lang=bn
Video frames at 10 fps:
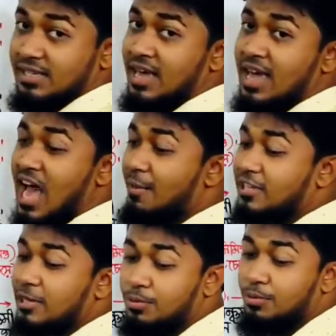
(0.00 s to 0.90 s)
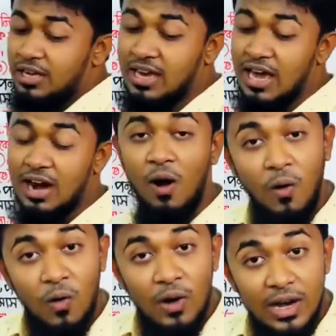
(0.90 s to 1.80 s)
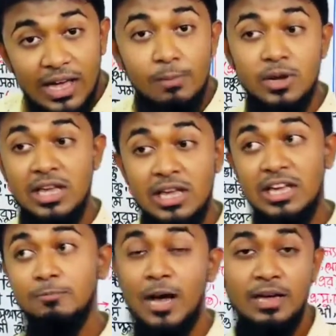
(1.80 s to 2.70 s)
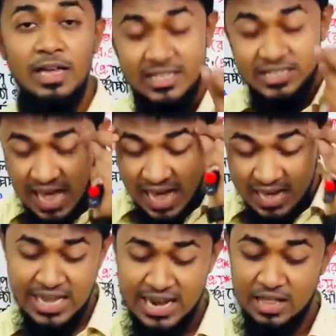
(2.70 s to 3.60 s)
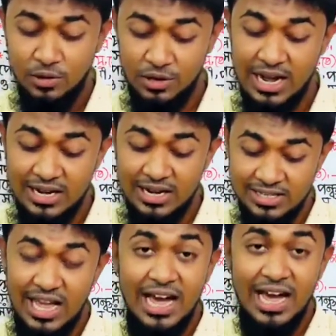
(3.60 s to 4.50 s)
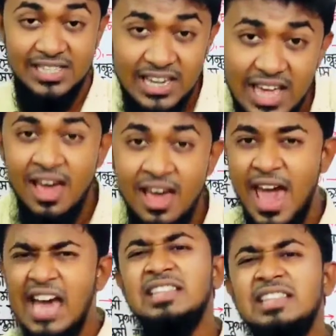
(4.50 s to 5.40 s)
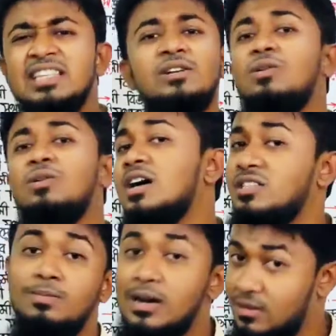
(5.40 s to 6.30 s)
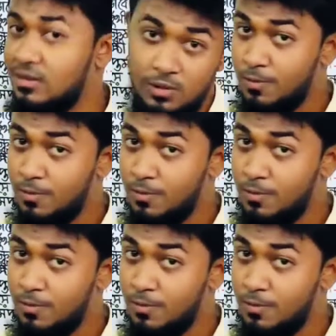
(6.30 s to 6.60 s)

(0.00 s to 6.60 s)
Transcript: আমাদের পরীক্ষার হলে ঠিকভাবে যা জানা দরকার তা জেনে অ্যান্সার করে আসতে পারতে হবে